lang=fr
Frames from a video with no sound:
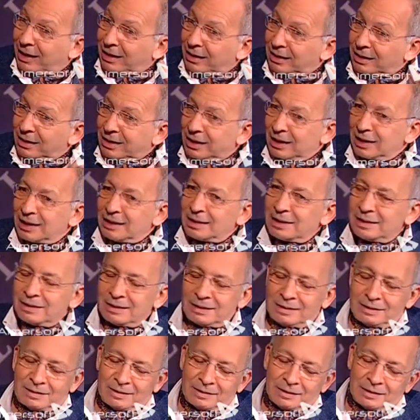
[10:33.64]
Hein,
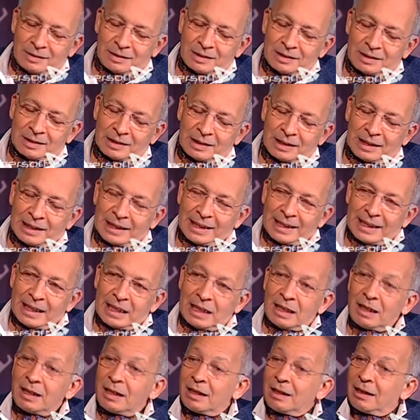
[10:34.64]

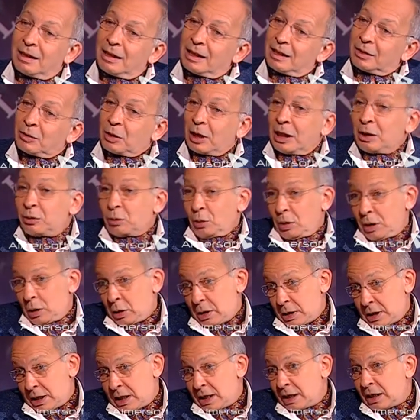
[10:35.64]
et
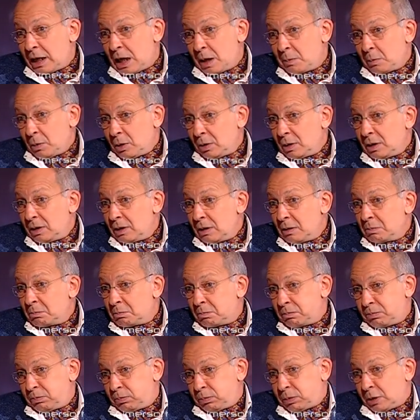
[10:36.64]
également
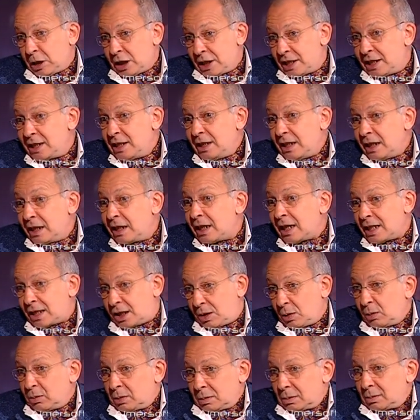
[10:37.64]

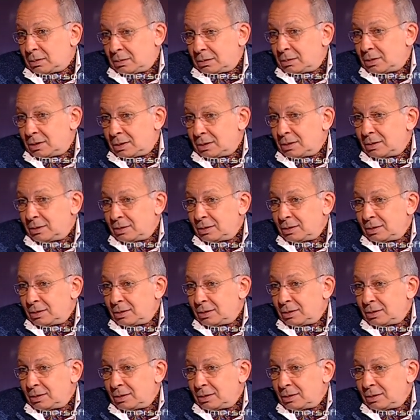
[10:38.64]
quasi-négation de,